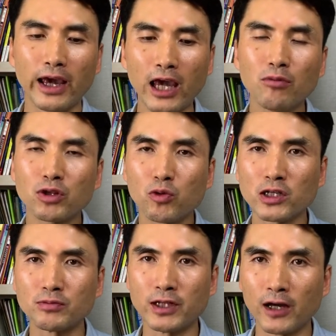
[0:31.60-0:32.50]
A부터
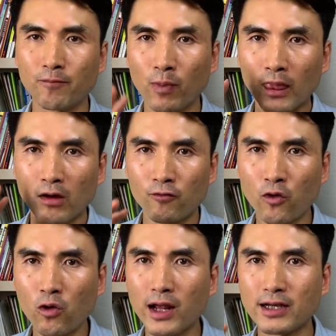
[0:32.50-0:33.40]
보겠습니다.
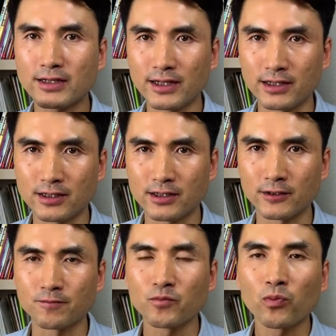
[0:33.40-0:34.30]
for랑
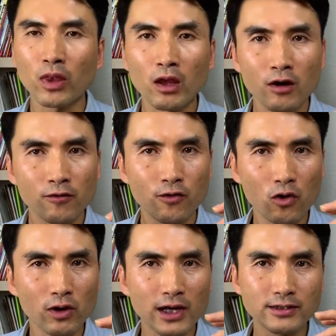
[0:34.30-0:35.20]
since.
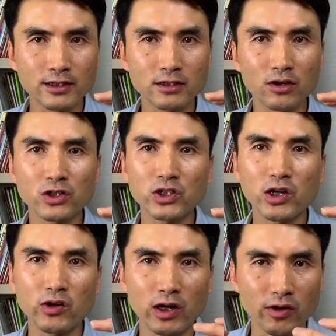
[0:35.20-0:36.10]
for랑 since는 현재
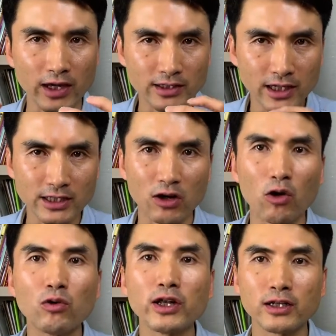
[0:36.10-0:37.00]
완료랑 굉장히 잘
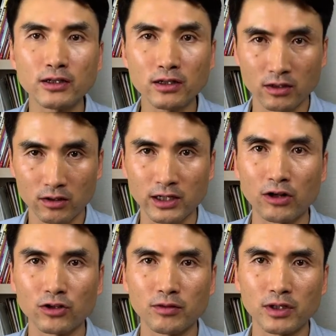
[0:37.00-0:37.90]
어울리는 그런
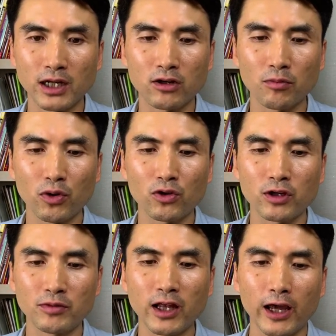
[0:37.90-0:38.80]
단어들입니다. 그런
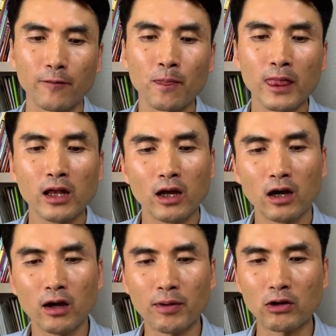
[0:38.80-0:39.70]
표현들인데
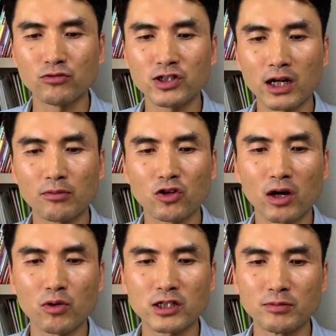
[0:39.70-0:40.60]
어, 바로 문장을 한번
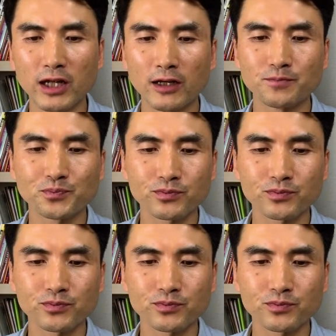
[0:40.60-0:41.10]
들어가 보겠습니다.